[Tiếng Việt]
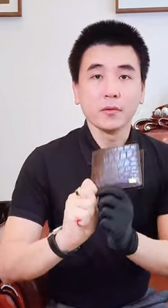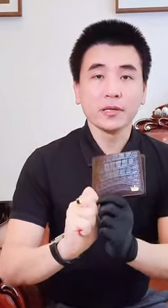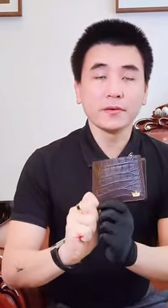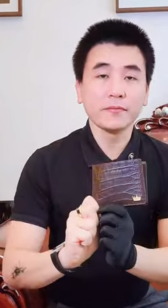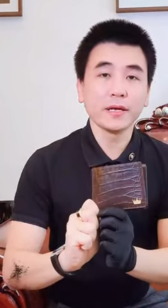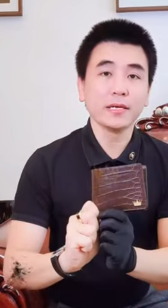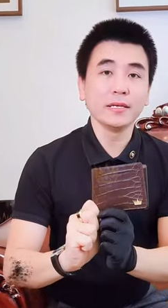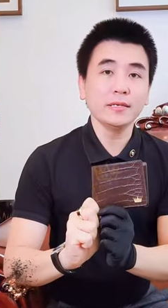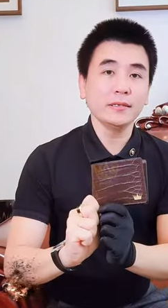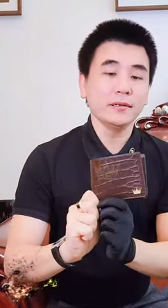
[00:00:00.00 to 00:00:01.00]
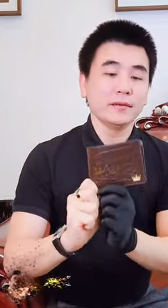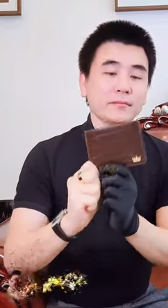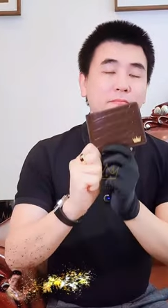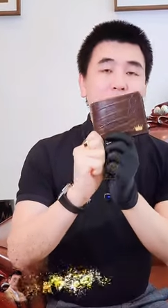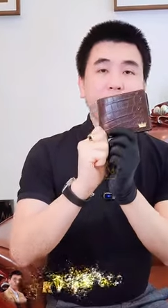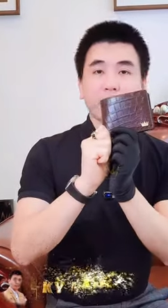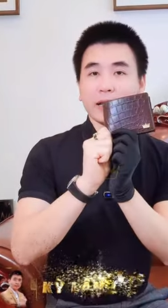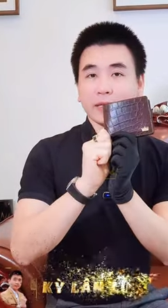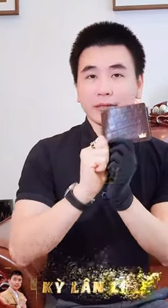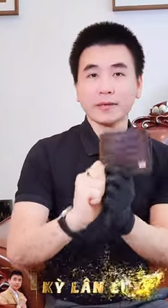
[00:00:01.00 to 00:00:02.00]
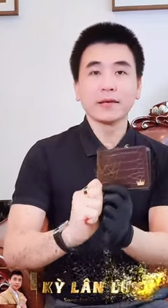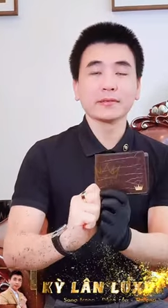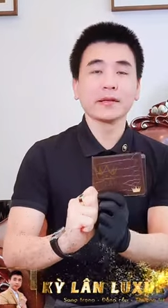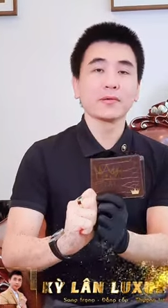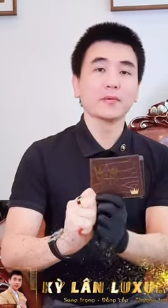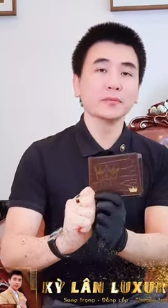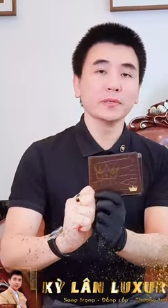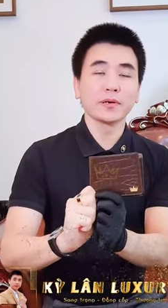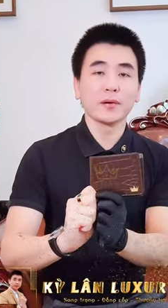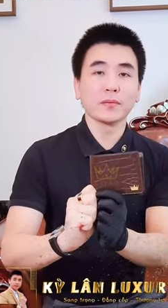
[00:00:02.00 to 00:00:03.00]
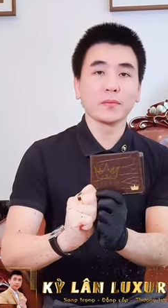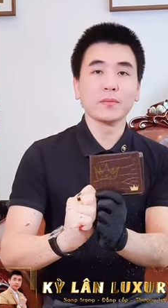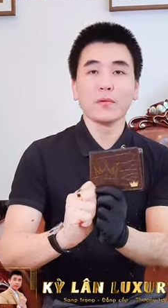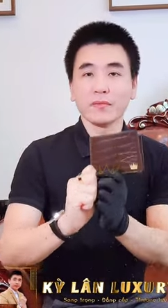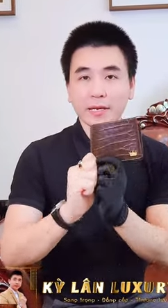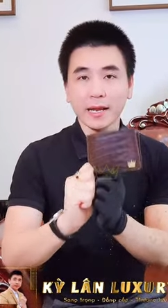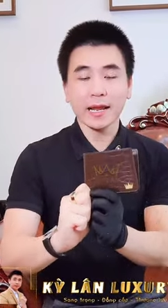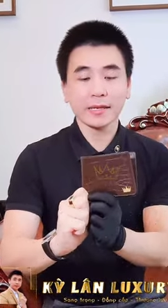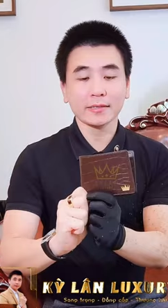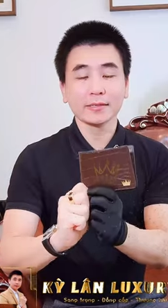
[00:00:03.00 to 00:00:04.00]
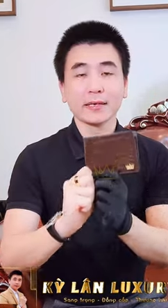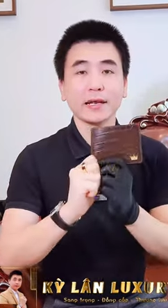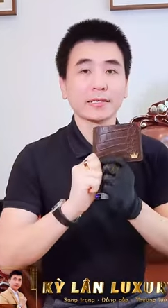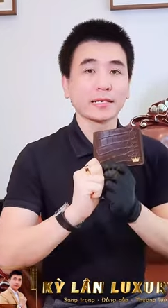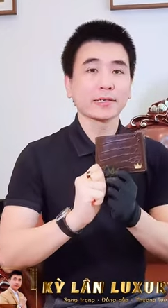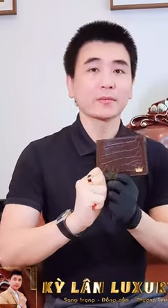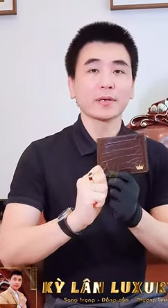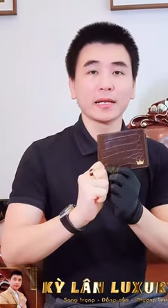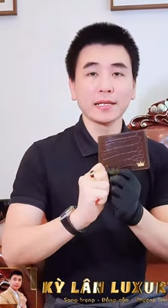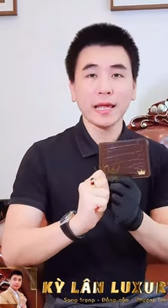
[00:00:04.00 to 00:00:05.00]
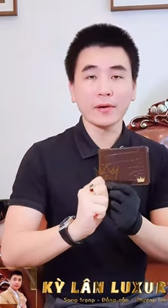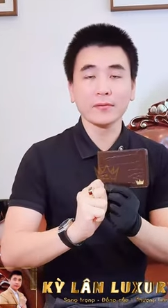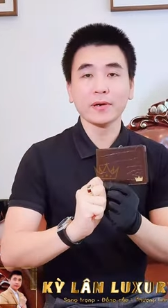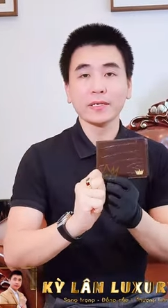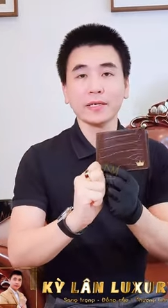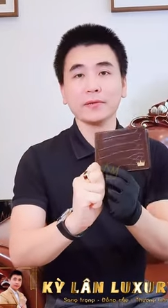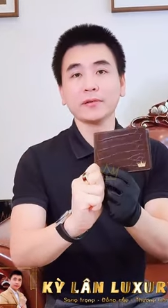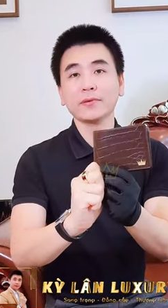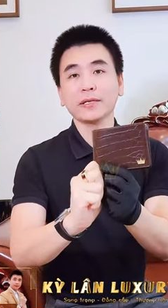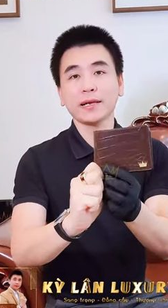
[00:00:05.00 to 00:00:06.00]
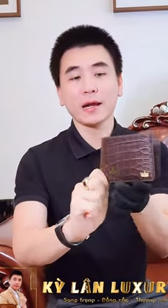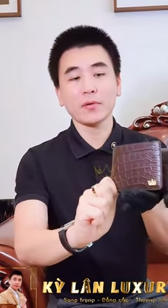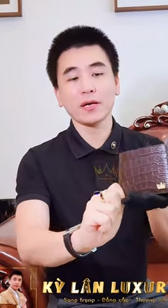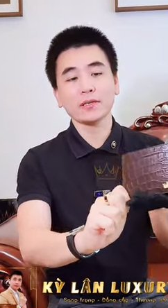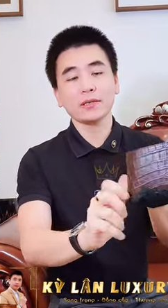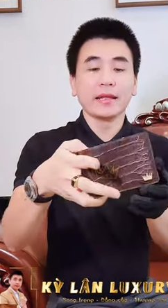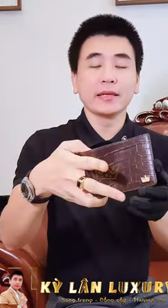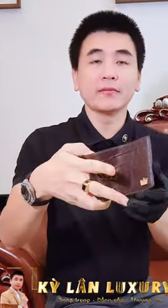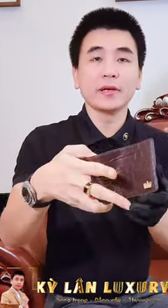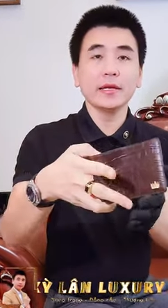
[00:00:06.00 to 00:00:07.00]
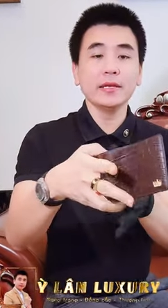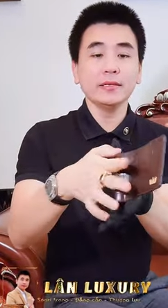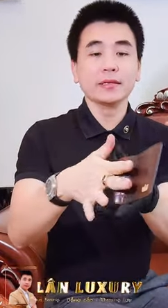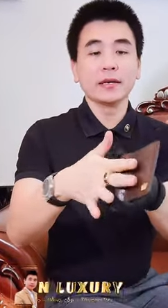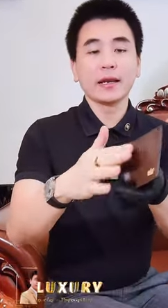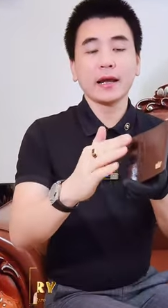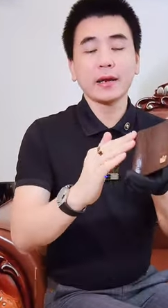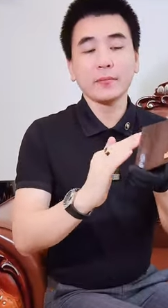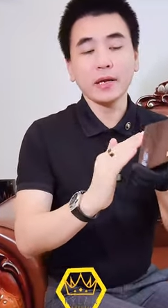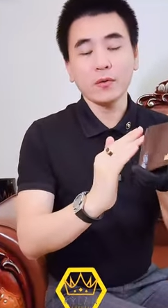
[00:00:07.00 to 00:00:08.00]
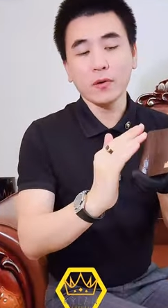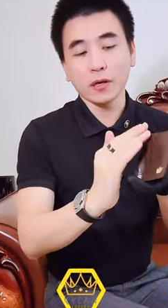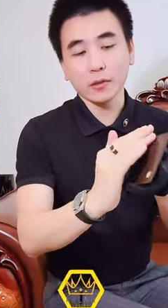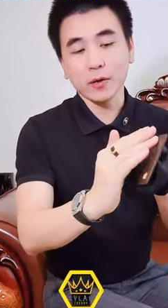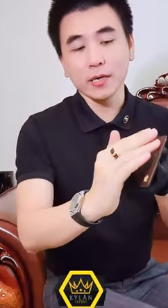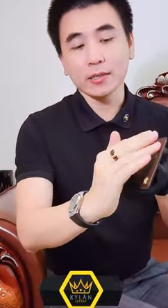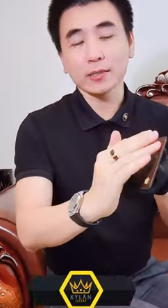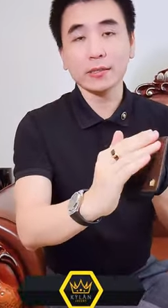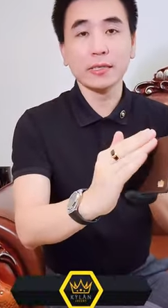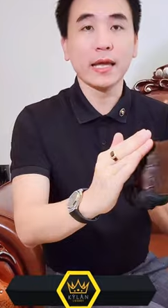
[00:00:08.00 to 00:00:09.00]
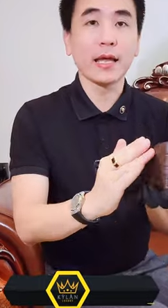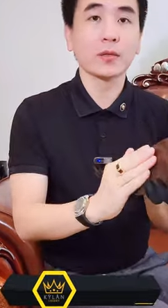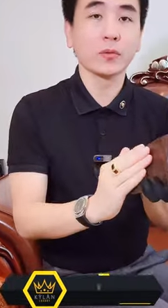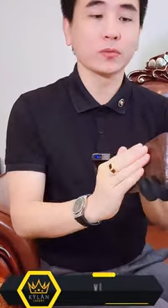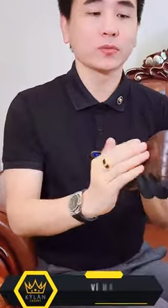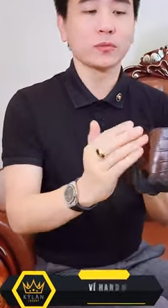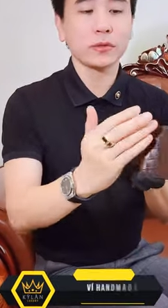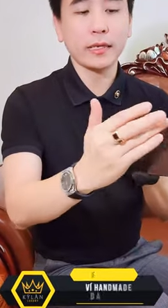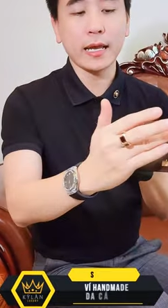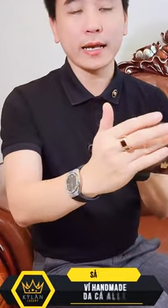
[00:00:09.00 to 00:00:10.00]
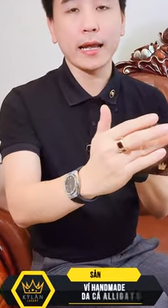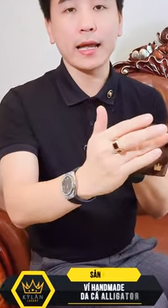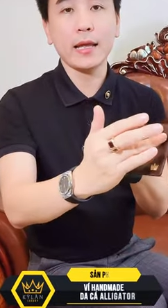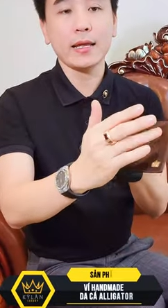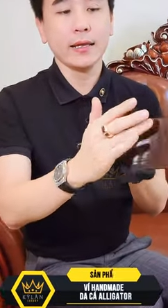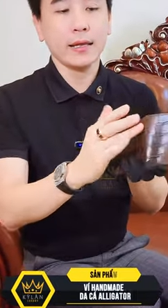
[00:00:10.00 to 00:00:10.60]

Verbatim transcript: Một chiếc ví mà Kỳ Lân thực hiện theo đúng yêu cầu của một vị khách hàng. Kỳ Lân trân trọng kính chào và giới thiệu đến với tất cả quý khách. Đây là chiếc ví được Kỳ Lân handmade hoàn toàn từ da thuộc, da cá.